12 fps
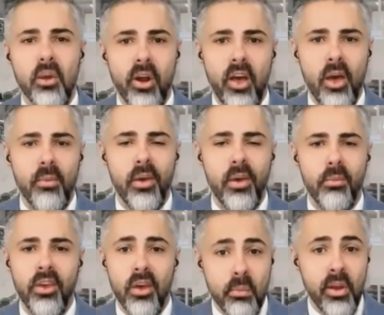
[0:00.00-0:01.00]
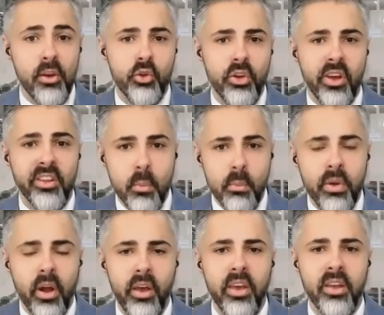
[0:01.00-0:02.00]
نبرة حمائمية بل هناك
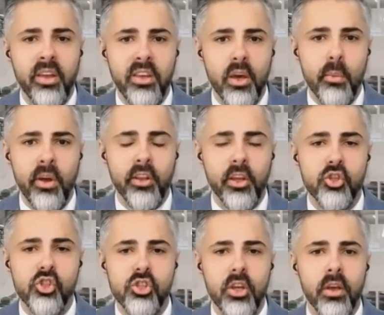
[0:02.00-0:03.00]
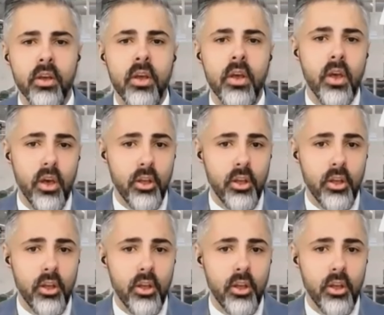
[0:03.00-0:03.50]
نبرة حيادية بعض الشيء